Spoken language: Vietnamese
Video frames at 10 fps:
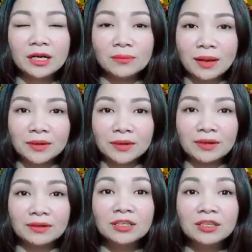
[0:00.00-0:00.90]
không làm
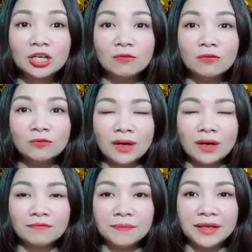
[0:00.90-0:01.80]
được Không phù
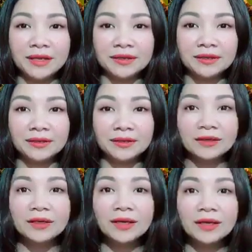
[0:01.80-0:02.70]
hợp với mình
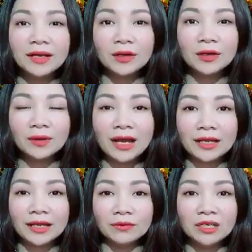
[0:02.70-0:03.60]
Đây cũng
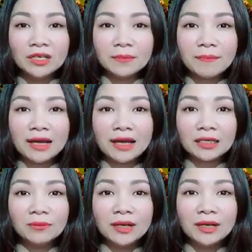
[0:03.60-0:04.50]
là kiểu người mà bạn
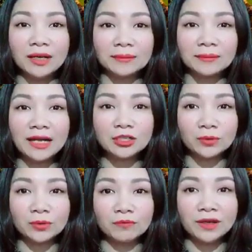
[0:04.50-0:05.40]
không nên hợp tác
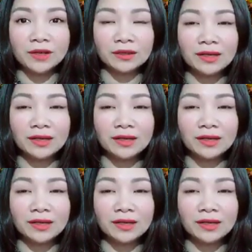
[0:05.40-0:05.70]
trong công việc,